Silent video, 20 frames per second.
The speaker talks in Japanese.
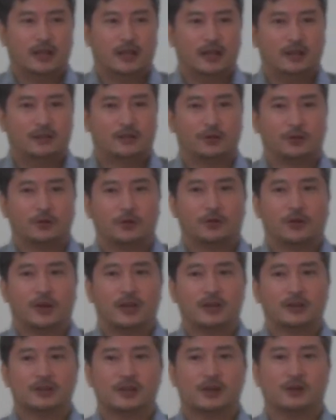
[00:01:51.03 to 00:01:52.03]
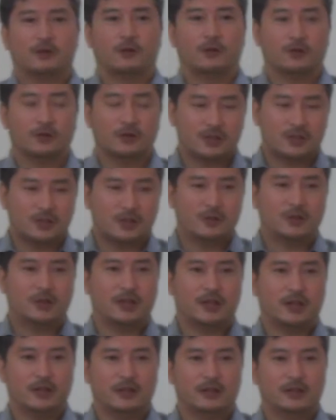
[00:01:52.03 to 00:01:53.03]
その預言者を殺してみ
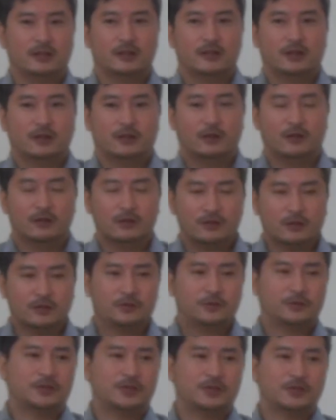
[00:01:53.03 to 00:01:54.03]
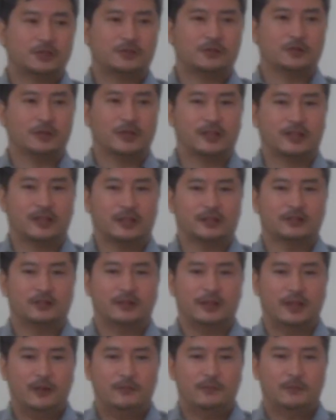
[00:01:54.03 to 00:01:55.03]
たり本当に不信仰だったんで
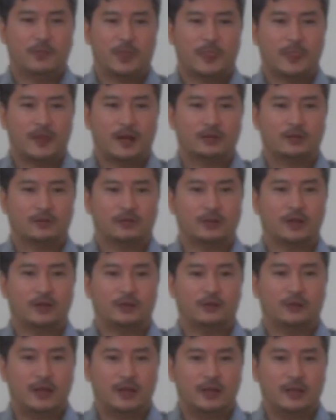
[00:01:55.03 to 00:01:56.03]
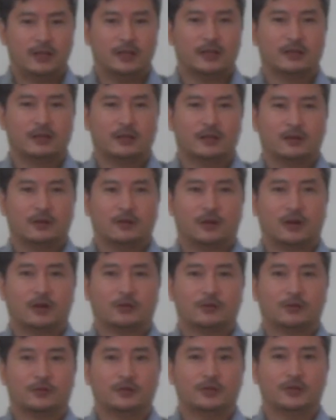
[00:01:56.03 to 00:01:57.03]
すねそれゆえに他
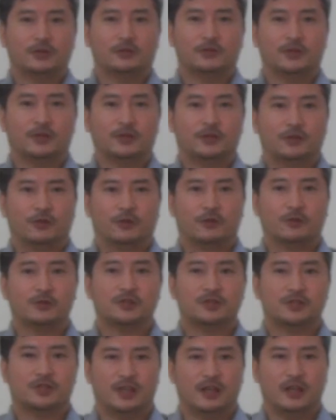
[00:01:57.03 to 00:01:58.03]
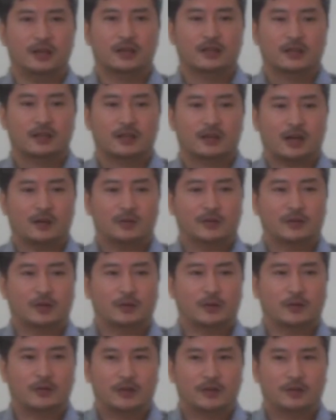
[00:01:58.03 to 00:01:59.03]
の国々を起こして神
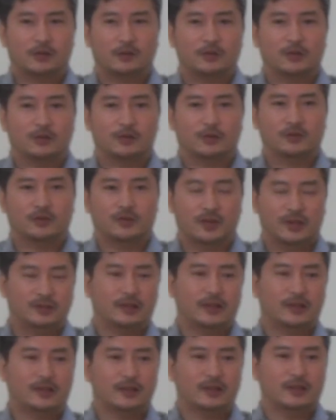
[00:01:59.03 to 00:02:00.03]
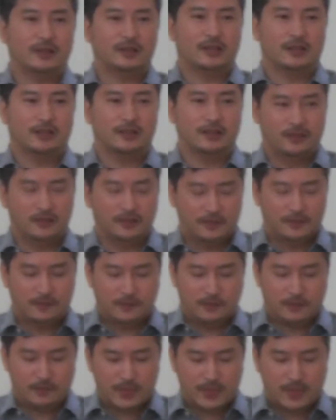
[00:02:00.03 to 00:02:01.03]
様は人々を連れ去っていったんです
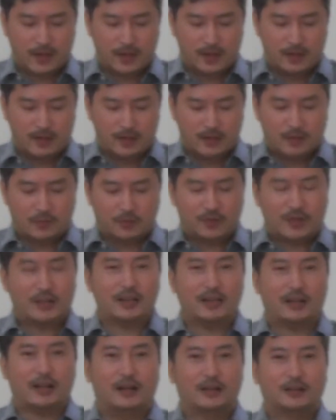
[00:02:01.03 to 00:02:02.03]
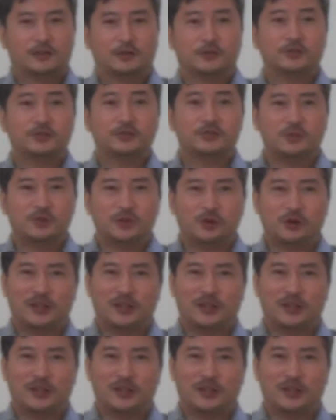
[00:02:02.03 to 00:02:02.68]
でもただ苦しみを